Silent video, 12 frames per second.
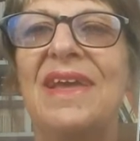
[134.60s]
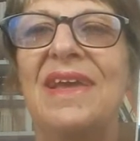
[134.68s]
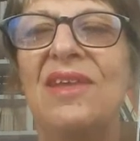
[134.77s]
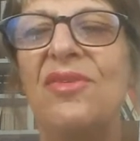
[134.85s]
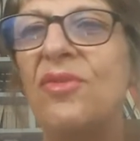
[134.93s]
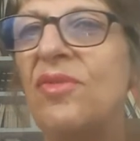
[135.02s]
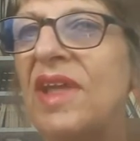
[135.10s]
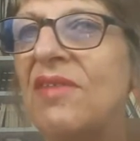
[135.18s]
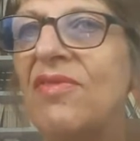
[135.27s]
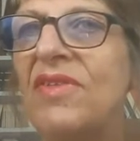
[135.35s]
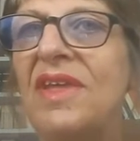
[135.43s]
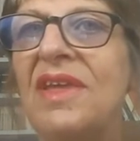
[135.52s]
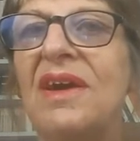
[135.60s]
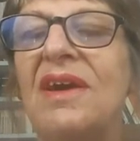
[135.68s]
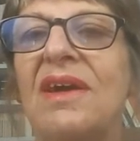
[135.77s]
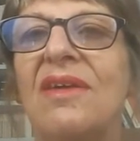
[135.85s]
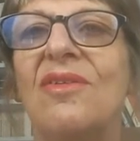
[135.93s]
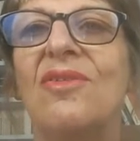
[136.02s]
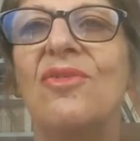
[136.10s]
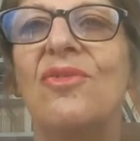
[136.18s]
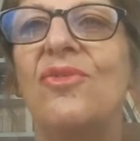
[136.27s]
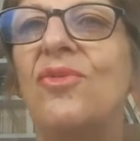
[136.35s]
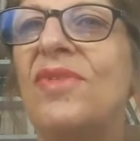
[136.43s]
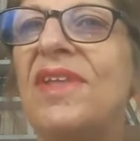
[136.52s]
Et son avenir,
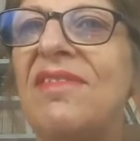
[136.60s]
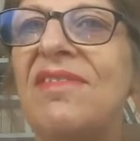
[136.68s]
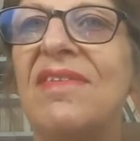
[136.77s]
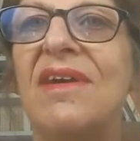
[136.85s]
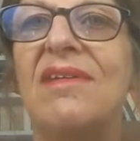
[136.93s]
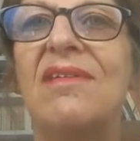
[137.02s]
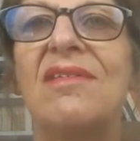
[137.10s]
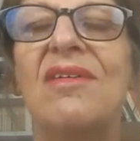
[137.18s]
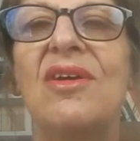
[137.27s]
son destin,